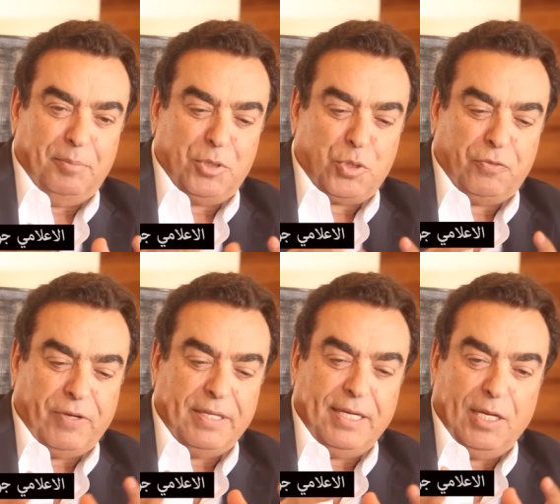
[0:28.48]

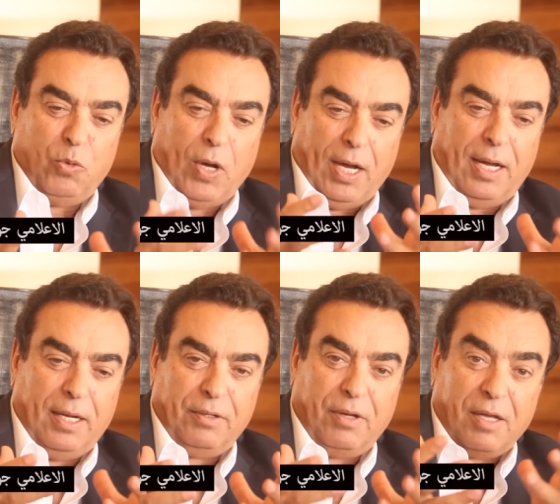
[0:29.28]
بتشوف هذه
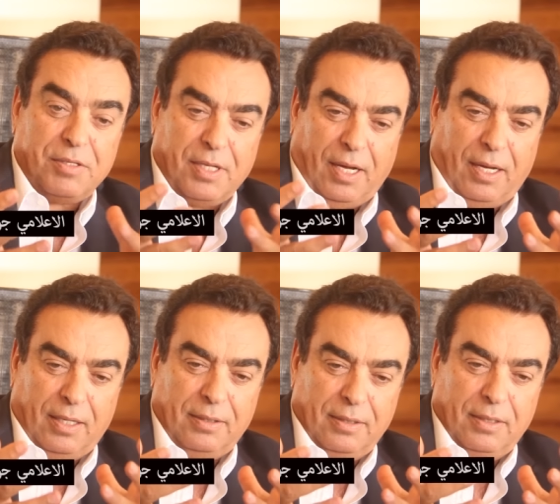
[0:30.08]
الواحة الناصعة
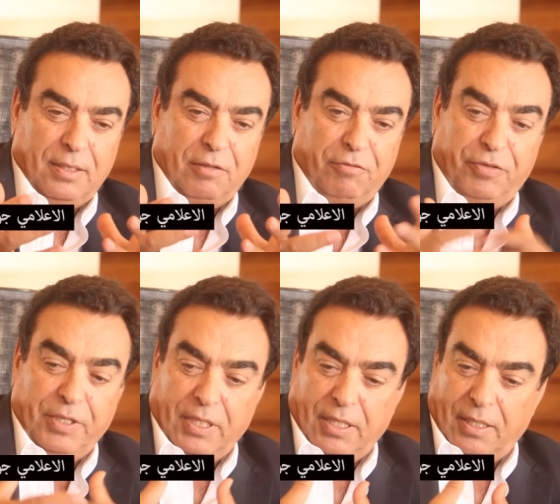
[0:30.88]

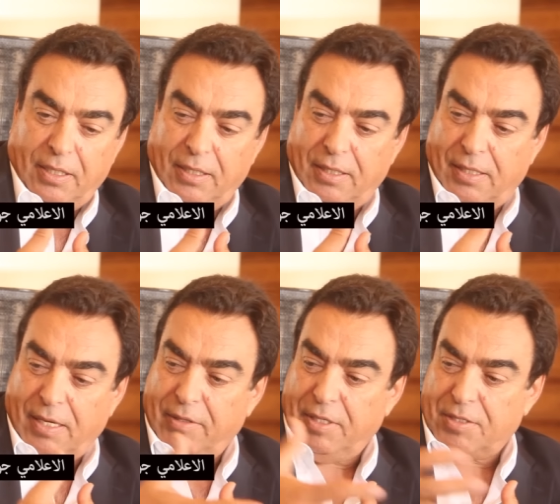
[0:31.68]
في
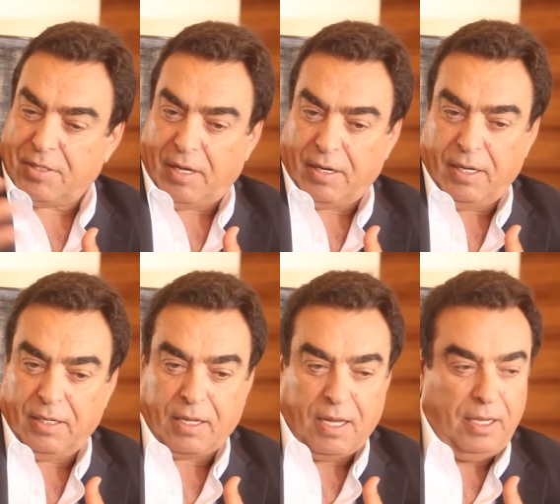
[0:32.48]
هذه الصحراء
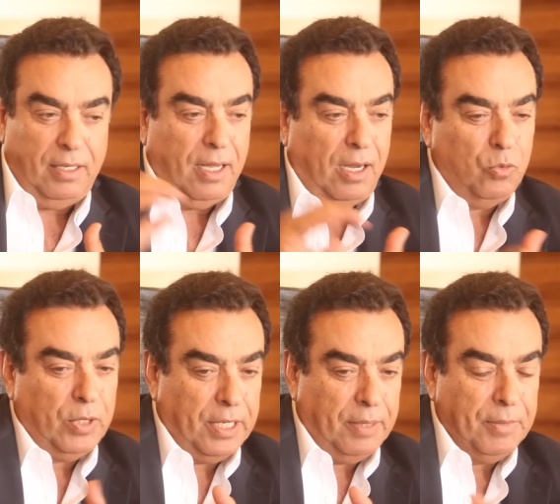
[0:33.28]
القاحلة
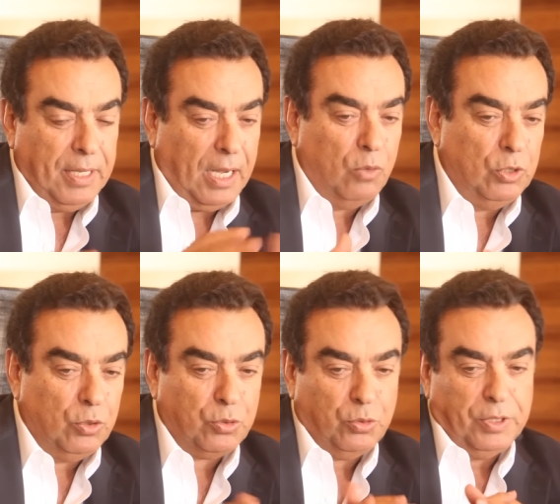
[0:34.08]
حولنا حول
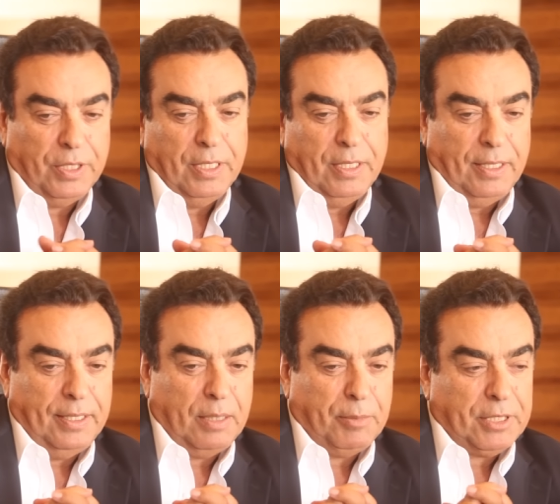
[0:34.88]
الأردن
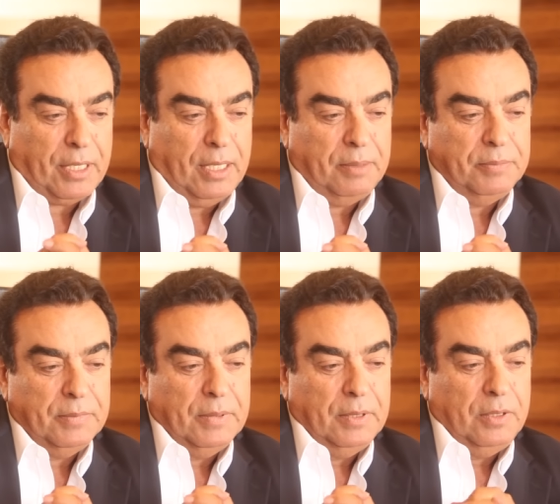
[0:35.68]
عندما ترى
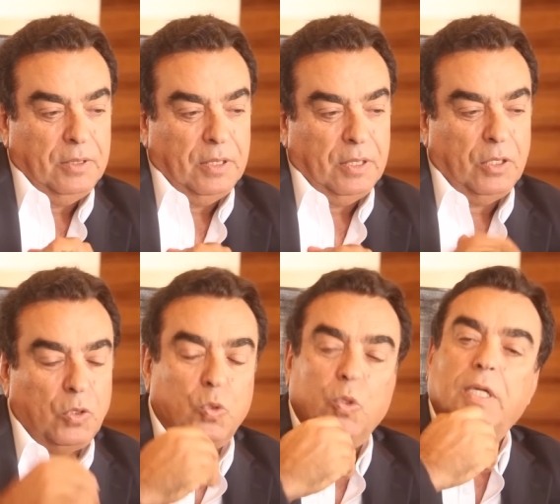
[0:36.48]
آه،
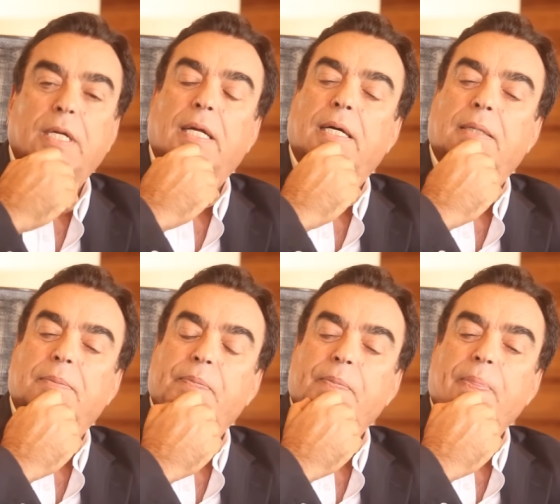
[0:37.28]
كل
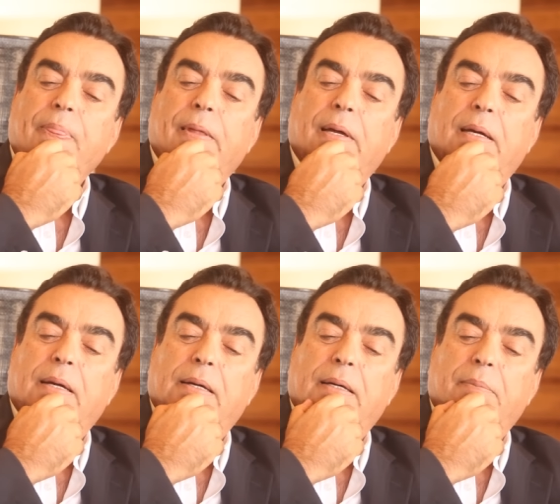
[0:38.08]

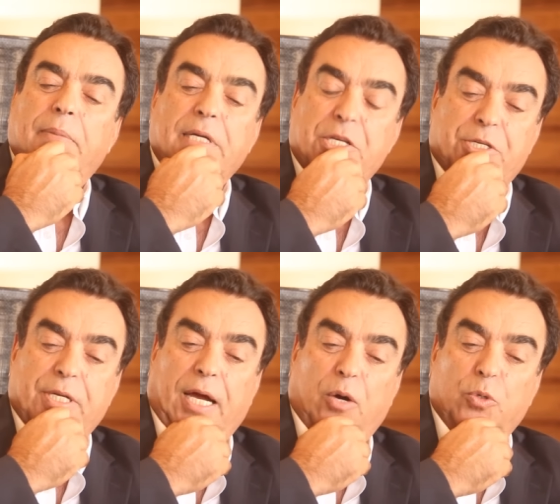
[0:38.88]
آه، ما
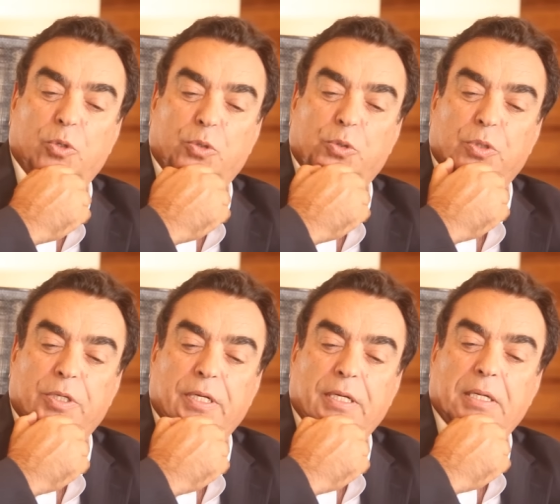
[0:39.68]
يجري حول الأردن
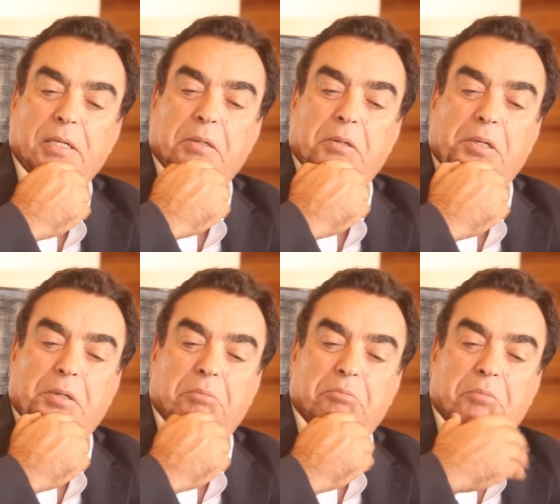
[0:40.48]

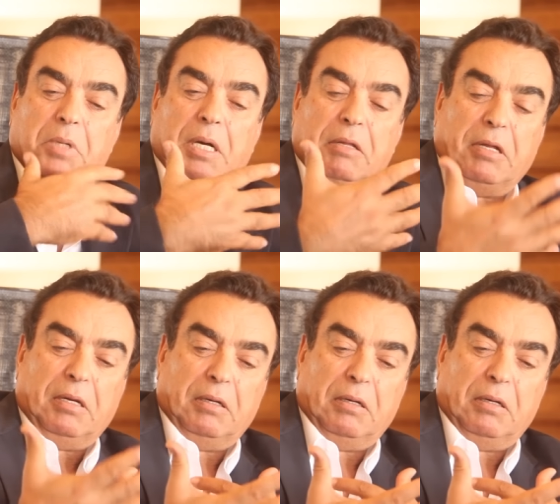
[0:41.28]
آه، هذا